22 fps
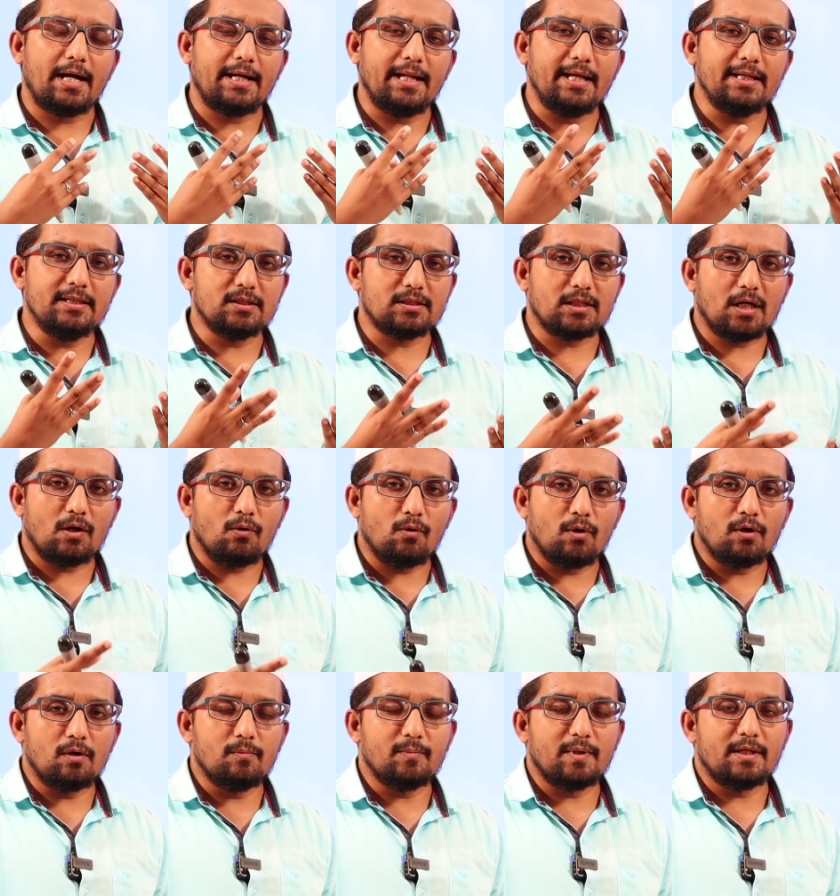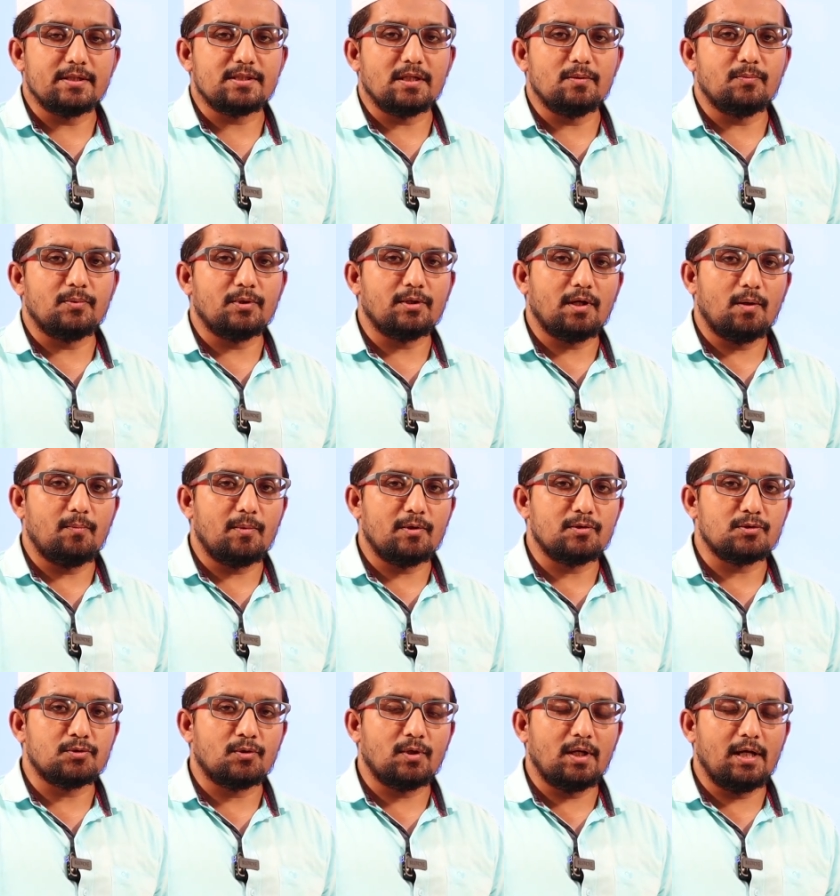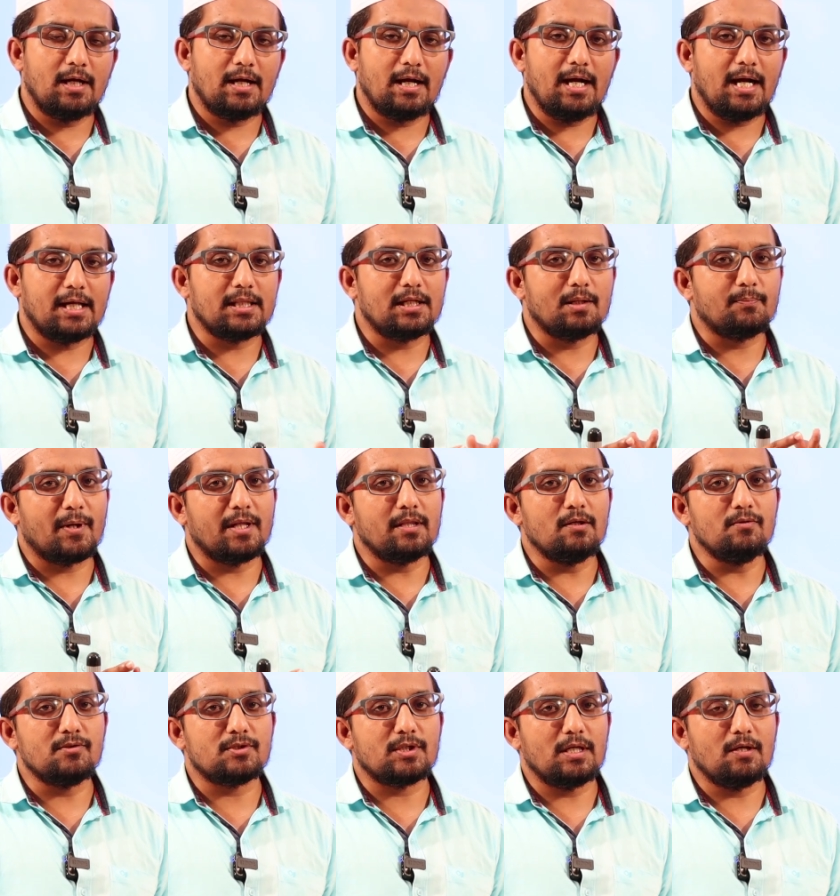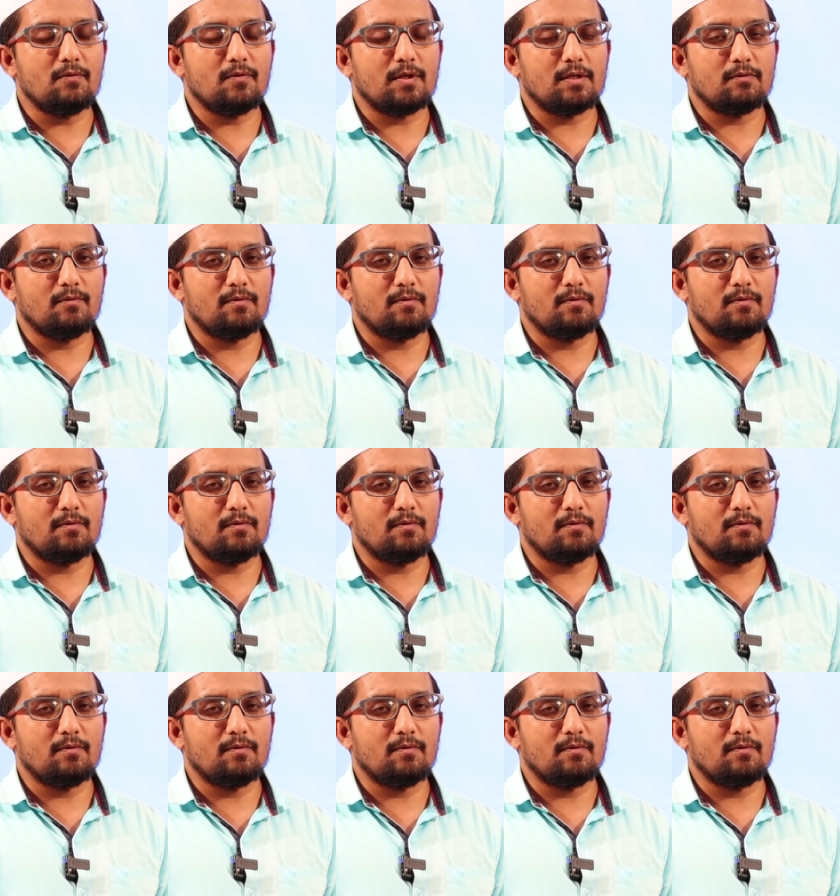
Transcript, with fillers: அனைத்து தகவல்களும் என்ன செய்யப்பட்டிருக்கு அப்படின்னு சொன்னால் அதில் பதிவு செய்ய